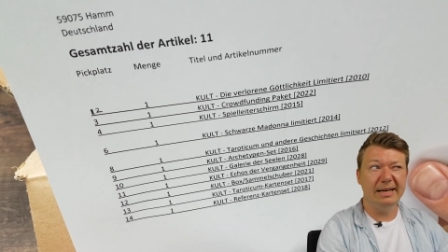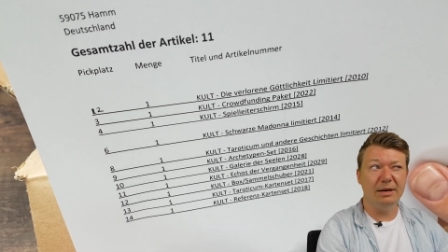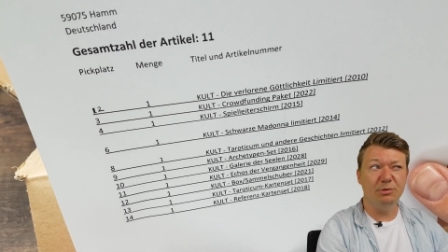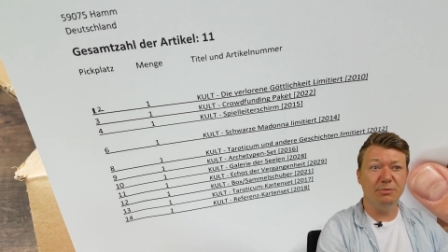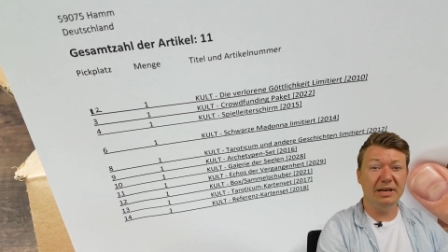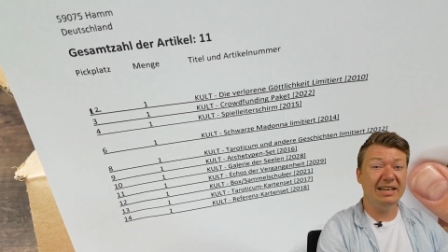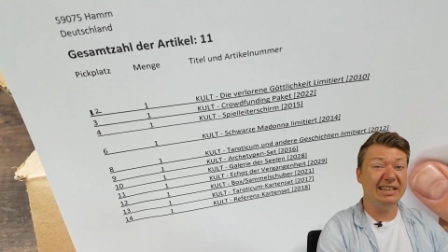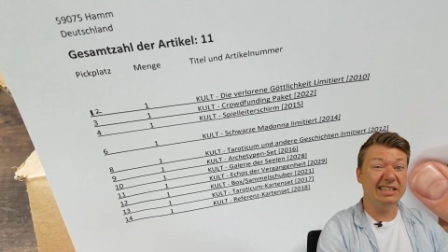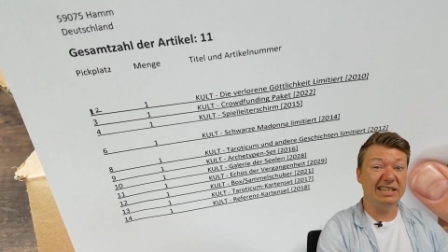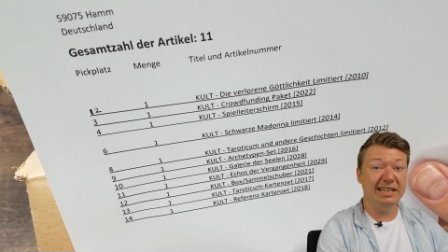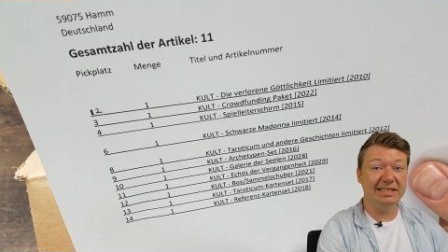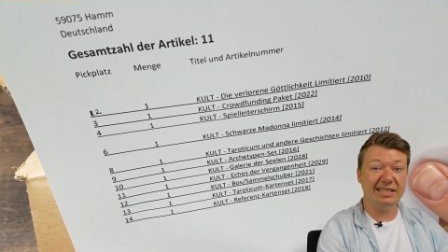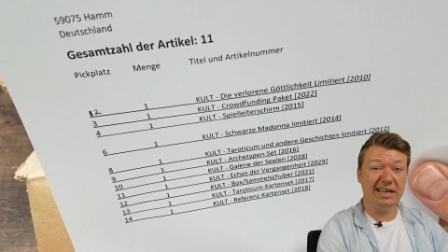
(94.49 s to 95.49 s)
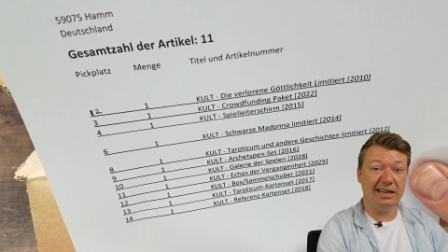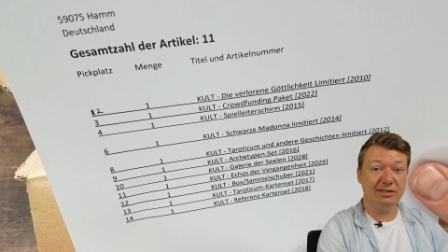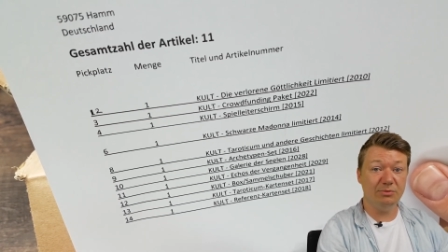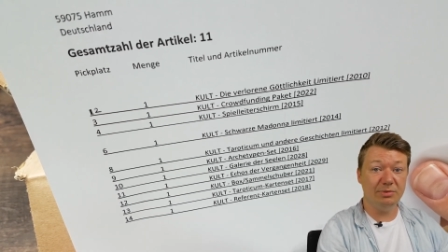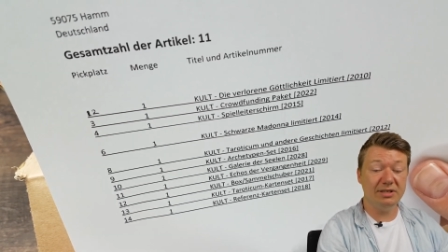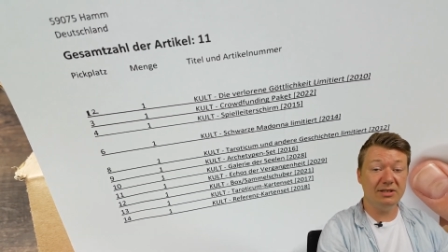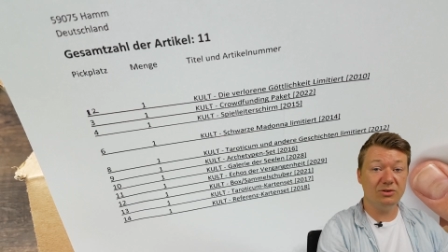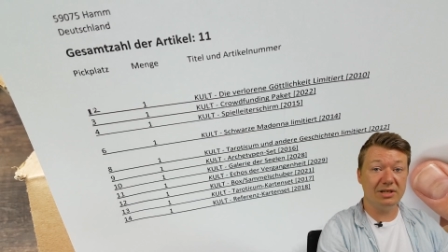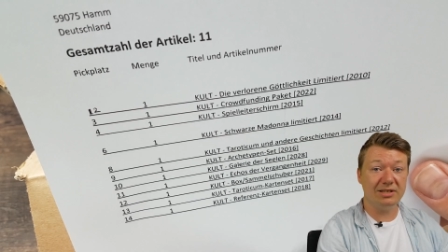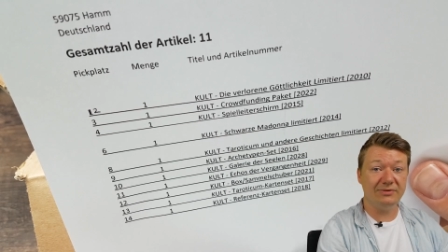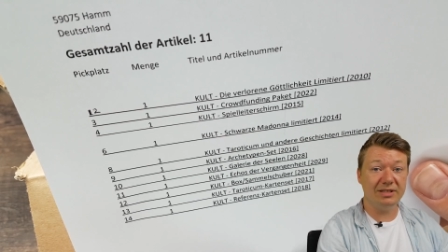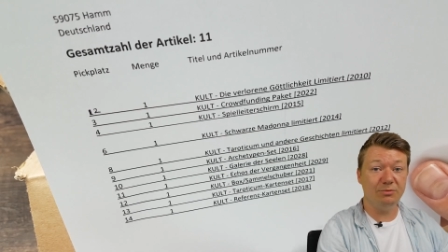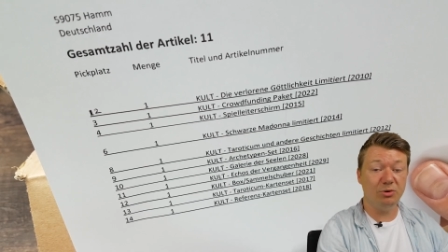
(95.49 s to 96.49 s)
Im Moment klingt es leider so ein bisschen so,
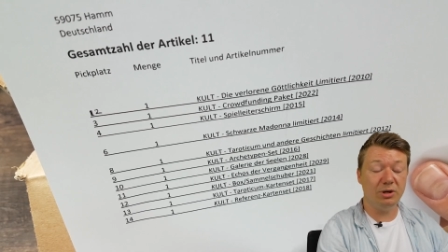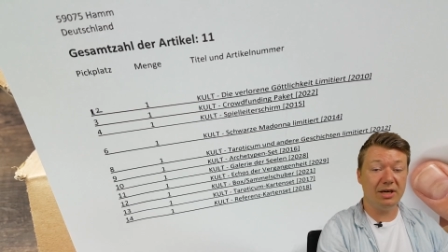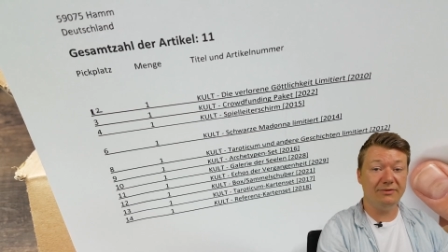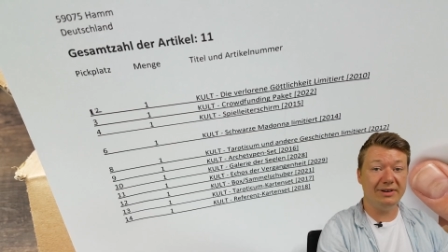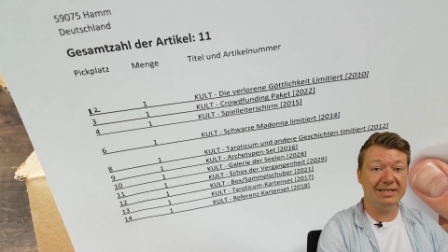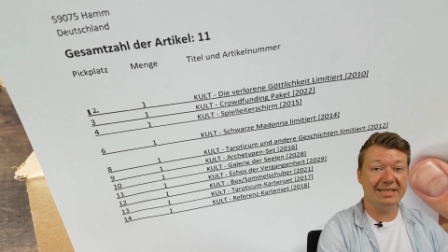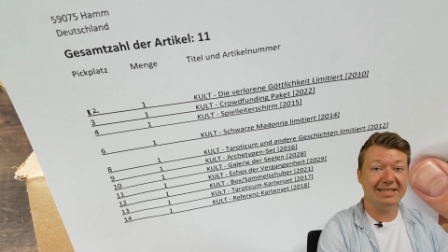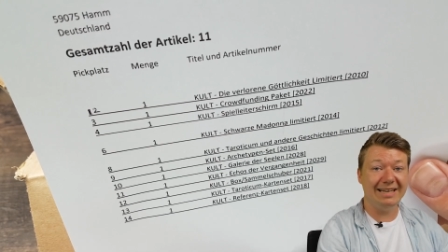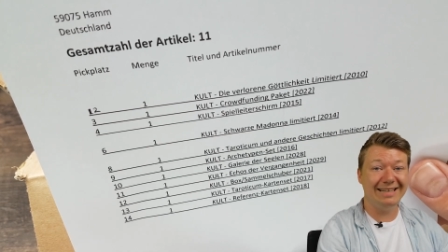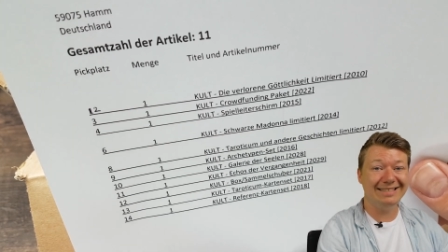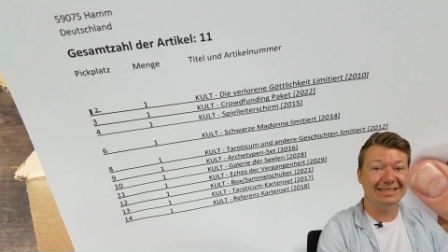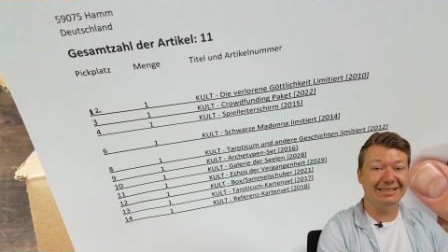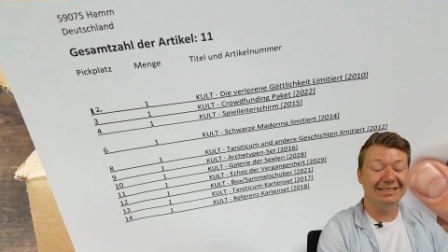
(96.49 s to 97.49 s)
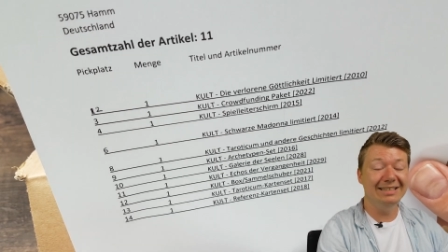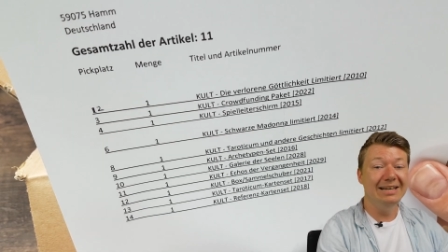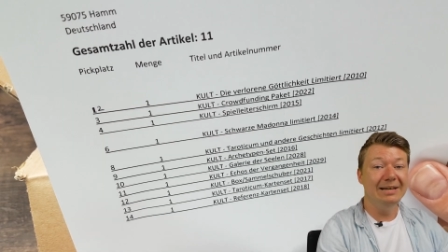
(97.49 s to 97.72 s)
als wäre es möglicherweise das letzte,